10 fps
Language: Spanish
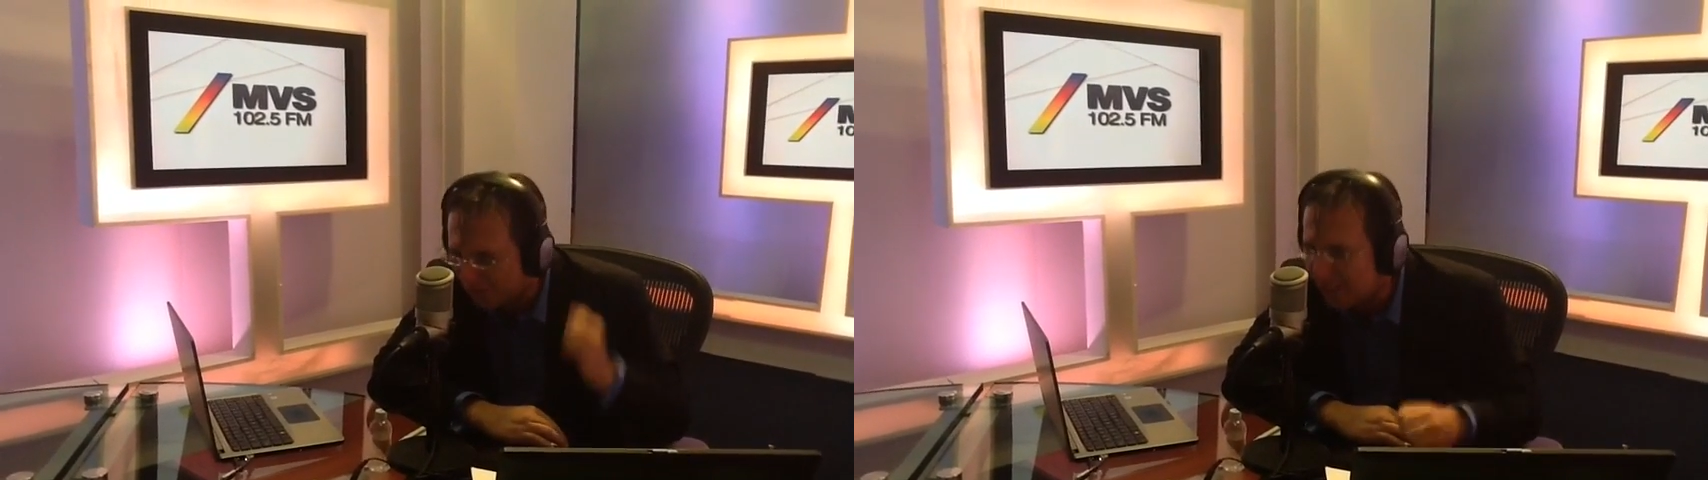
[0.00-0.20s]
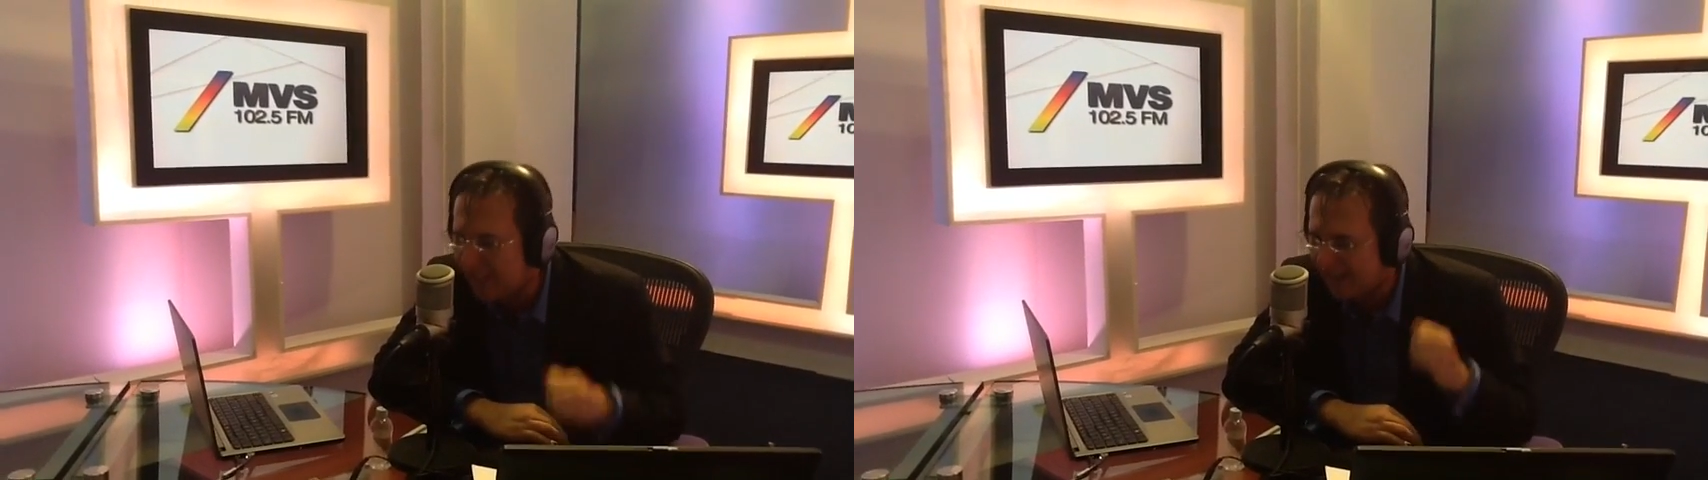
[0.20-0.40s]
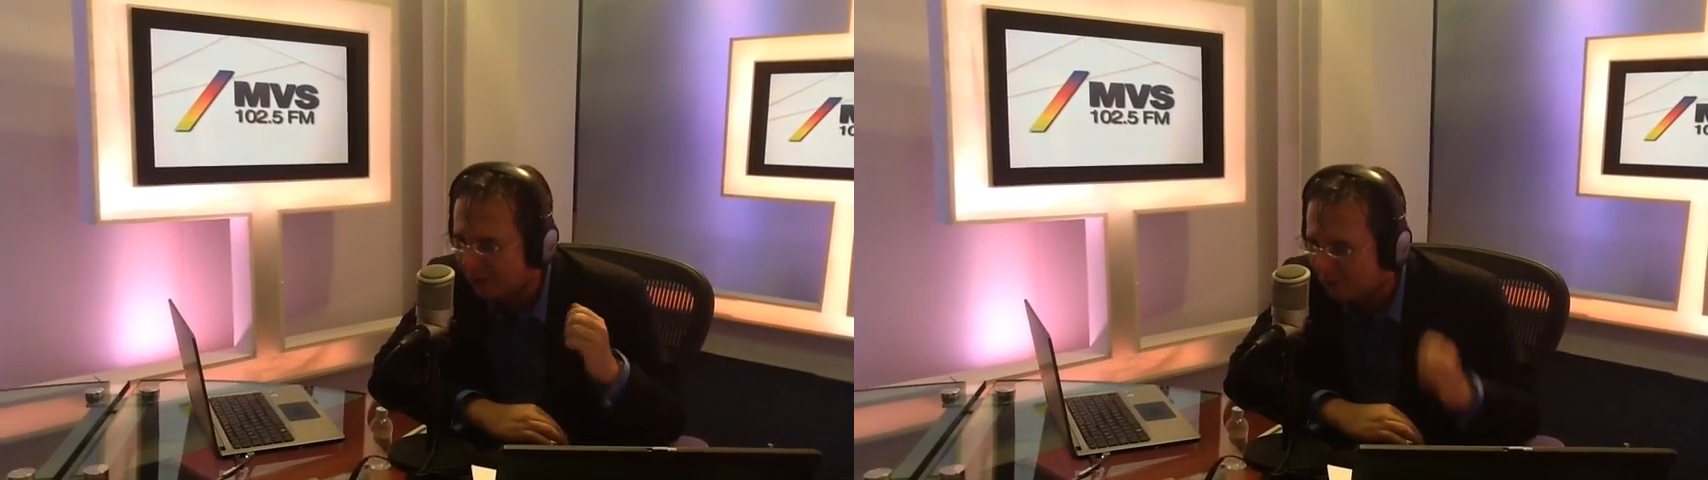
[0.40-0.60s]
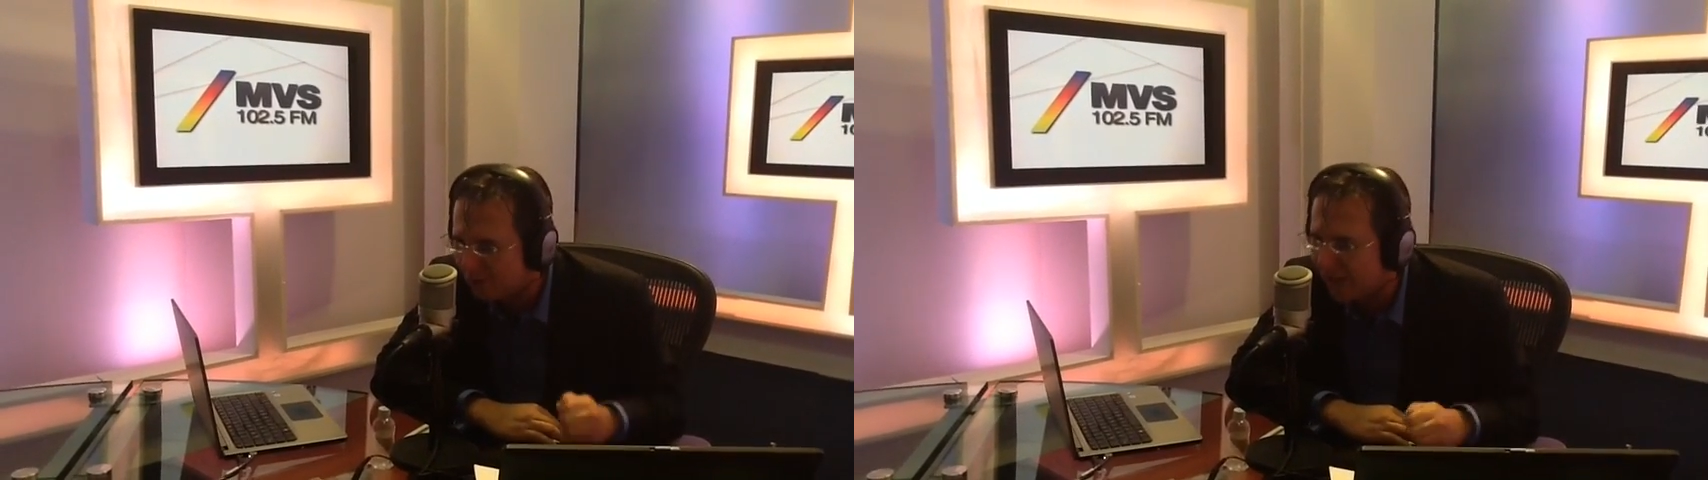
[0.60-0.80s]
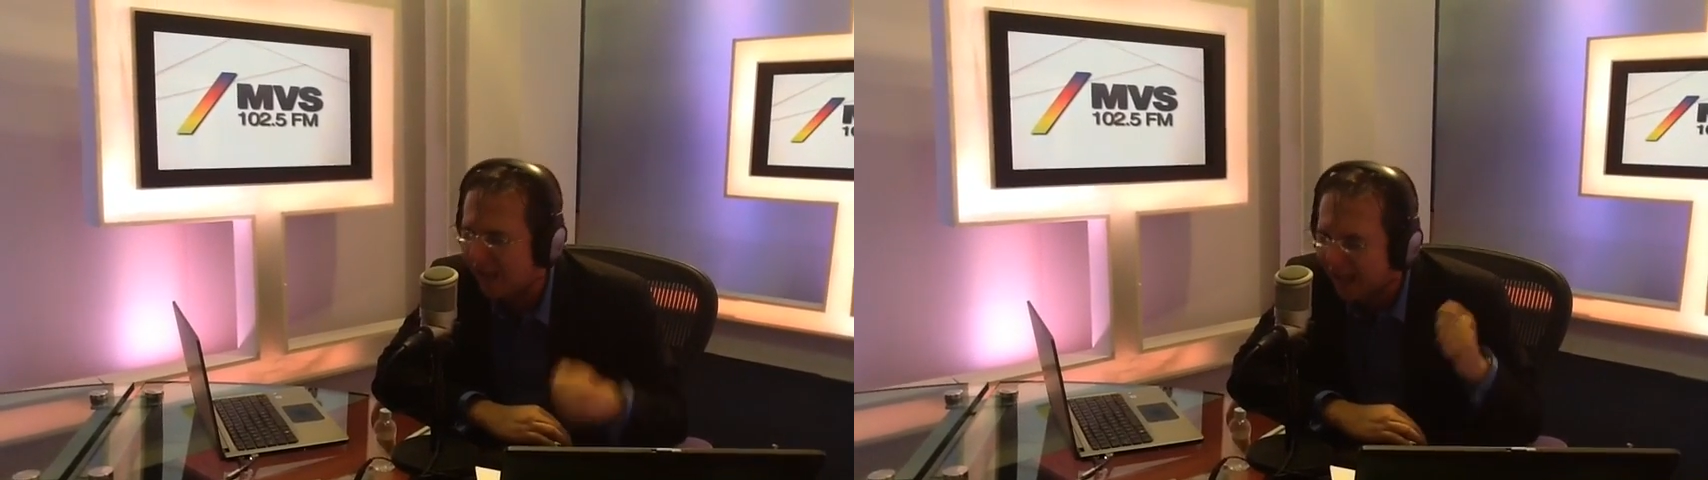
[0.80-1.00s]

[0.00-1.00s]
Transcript: día con día,